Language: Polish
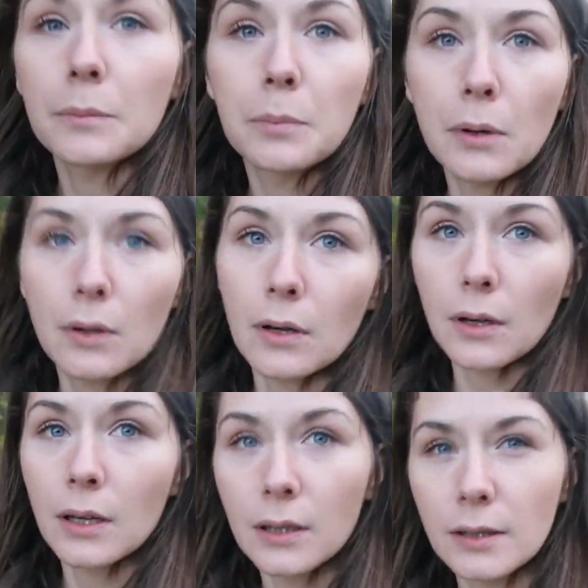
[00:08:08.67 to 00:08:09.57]
bo
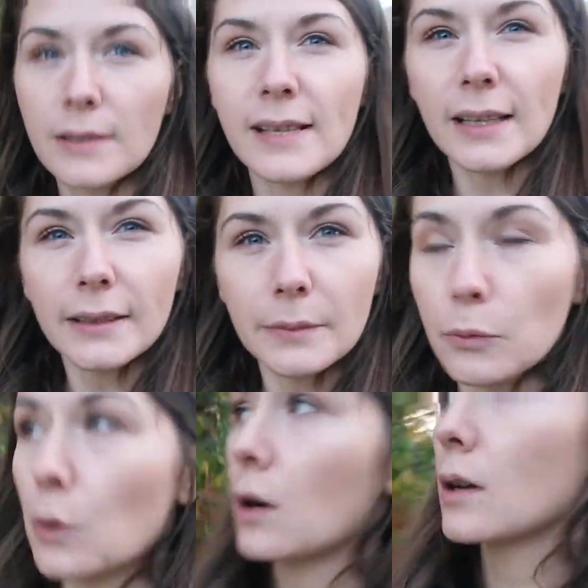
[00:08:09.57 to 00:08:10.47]
za litr
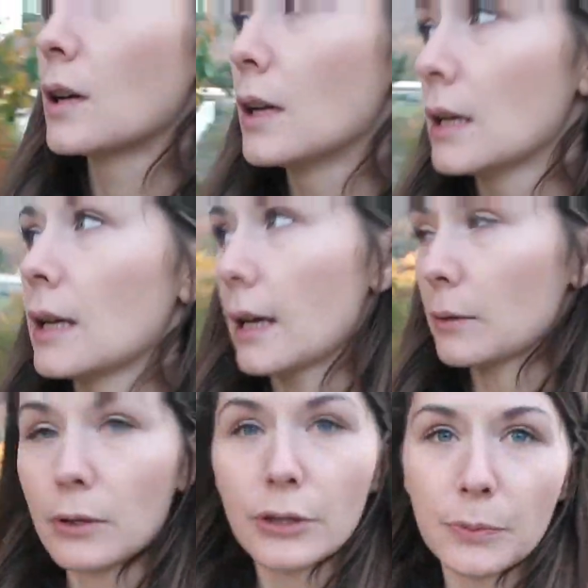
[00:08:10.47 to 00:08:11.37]
było
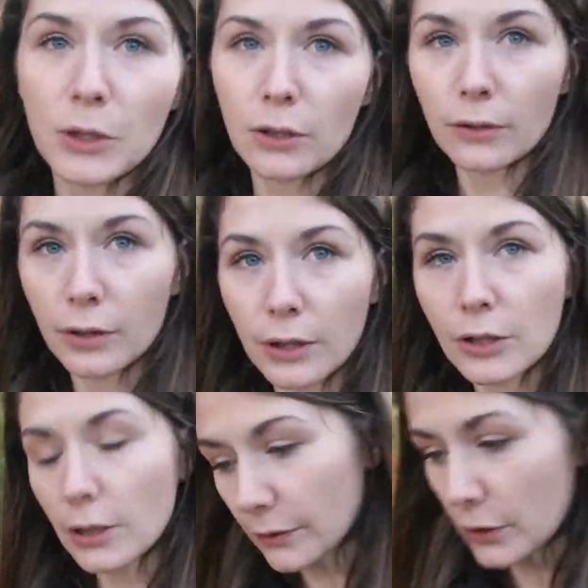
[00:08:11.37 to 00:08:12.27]
euro 80,
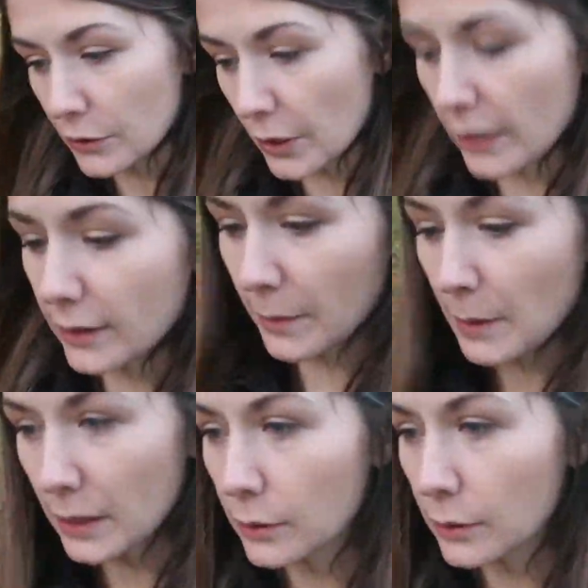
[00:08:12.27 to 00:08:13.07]
czyli widzicie, nie ma